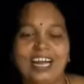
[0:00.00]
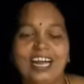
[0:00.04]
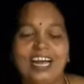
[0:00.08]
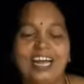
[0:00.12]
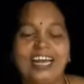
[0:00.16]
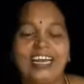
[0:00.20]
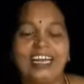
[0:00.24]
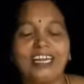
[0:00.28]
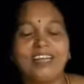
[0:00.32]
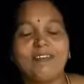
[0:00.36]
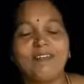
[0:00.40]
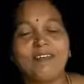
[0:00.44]

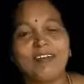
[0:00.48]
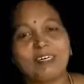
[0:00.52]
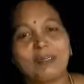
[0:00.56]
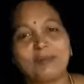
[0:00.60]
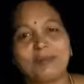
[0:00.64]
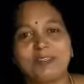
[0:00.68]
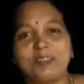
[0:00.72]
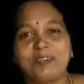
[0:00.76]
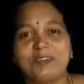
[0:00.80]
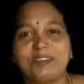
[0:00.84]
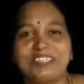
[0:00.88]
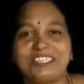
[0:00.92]
హాయ్ అండి
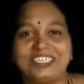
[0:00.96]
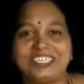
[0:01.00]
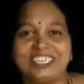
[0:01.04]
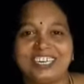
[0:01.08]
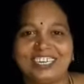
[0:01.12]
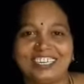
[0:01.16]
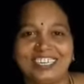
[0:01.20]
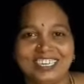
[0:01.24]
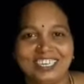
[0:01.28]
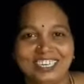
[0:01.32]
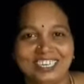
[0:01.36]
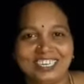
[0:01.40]
వెల్కమ్ టు అవర్
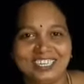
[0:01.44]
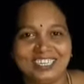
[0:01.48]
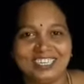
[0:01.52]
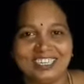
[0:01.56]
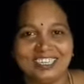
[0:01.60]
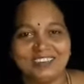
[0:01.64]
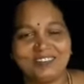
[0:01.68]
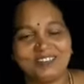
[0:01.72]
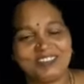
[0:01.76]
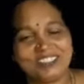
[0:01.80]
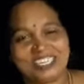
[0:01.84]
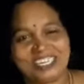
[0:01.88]
ఛానల్
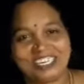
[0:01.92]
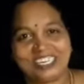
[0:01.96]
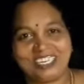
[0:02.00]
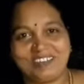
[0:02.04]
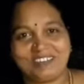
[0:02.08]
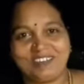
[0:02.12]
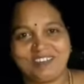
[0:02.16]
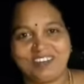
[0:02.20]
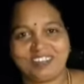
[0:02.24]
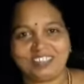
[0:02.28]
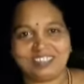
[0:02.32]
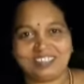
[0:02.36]

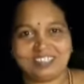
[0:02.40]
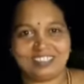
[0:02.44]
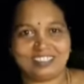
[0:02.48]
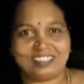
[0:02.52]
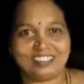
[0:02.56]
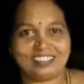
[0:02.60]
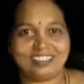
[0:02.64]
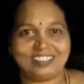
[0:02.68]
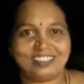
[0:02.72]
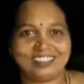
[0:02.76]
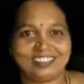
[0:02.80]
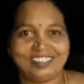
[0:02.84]
విజయారెడ్డి బ్లాగ్స్
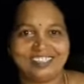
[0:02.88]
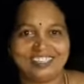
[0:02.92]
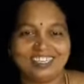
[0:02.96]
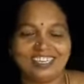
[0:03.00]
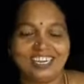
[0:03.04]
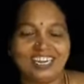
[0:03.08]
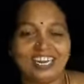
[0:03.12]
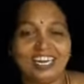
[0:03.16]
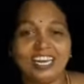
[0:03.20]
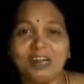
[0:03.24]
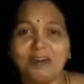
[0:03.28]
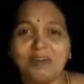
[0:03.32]

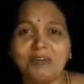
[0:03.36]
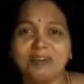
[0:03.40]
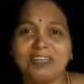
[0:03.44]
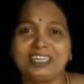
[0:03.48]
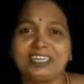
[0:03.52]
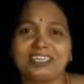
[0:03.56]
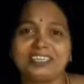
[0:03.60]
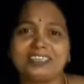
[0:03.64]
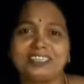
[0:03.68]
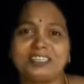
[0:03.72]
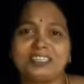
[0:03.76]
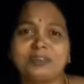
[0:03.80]
ఎలా
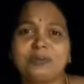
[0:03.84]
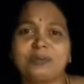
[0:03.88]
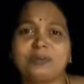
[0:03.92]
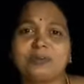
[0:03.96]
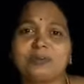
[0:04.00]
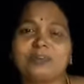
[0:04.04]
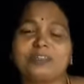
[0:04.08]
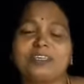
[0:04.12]
ఉన్నారు అందరూ